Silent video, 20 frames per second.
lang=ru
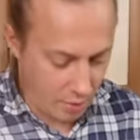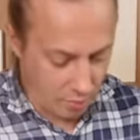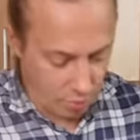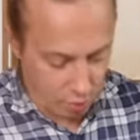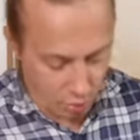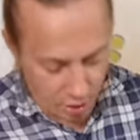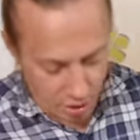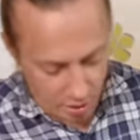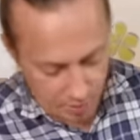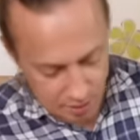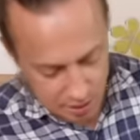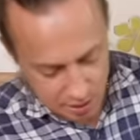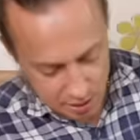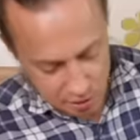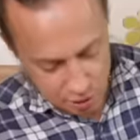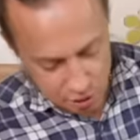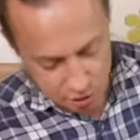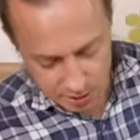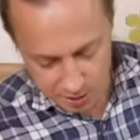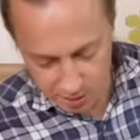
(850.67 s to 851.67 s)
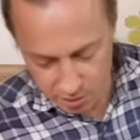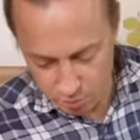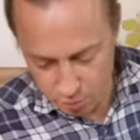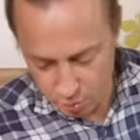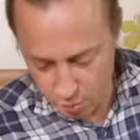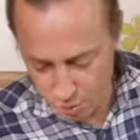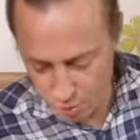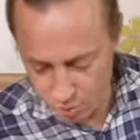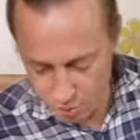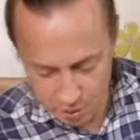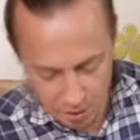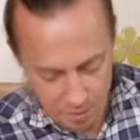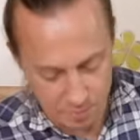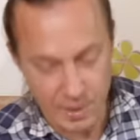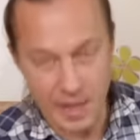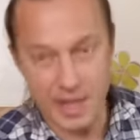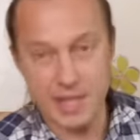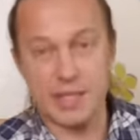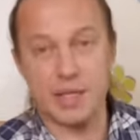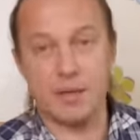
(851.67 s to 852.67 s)
более-менее чистый бульон и
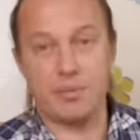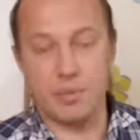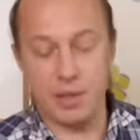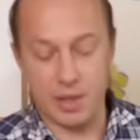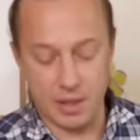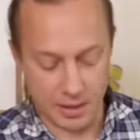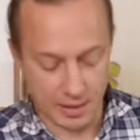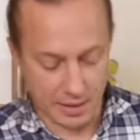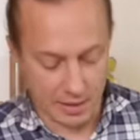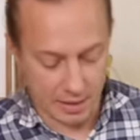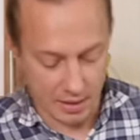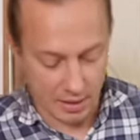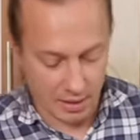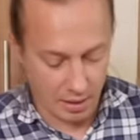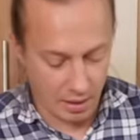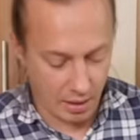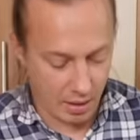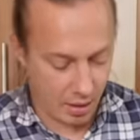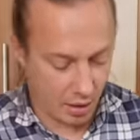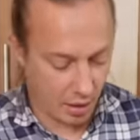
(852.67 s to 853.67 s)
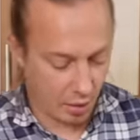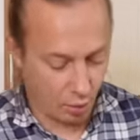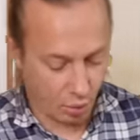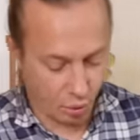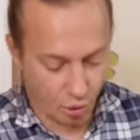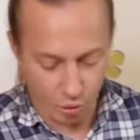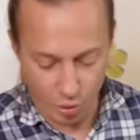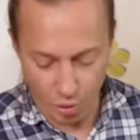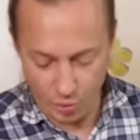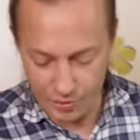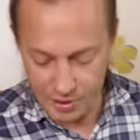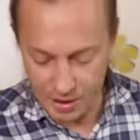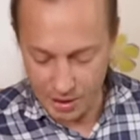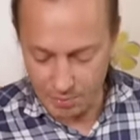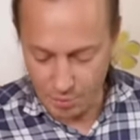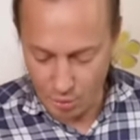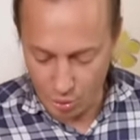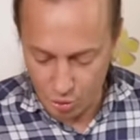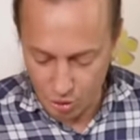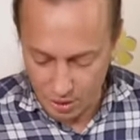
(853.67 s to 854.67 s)
мясо без э, кусков
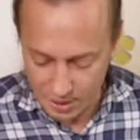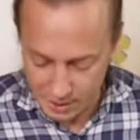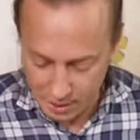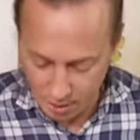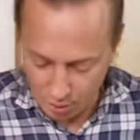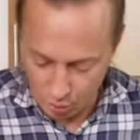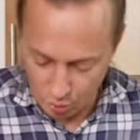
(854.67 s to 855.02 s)
запекшейся